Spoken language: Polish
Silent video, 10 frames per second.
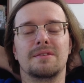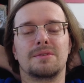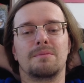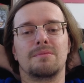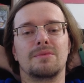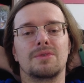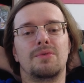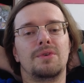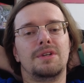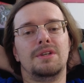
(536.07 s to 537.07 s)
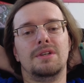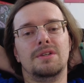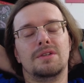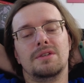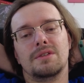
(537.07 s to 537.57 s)
Są
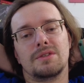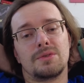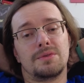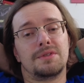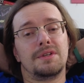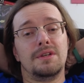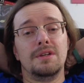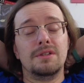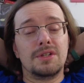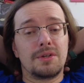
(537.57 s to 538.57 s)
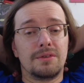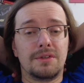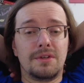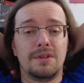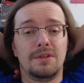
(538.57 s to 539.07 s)
czwórki, szóstki,
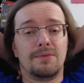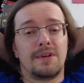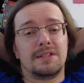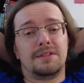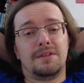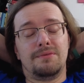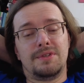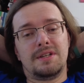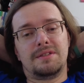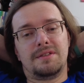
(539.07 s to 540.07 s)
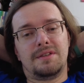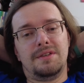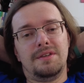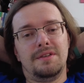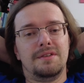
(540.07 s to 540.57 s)
dziesiątki, dwunastki,
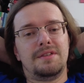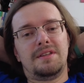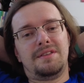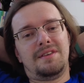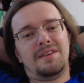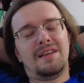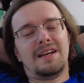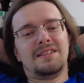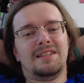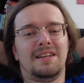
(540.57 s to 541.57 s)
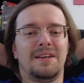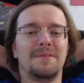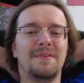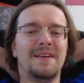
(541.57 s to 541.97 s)
dwudziestki, setki, jakieś takie.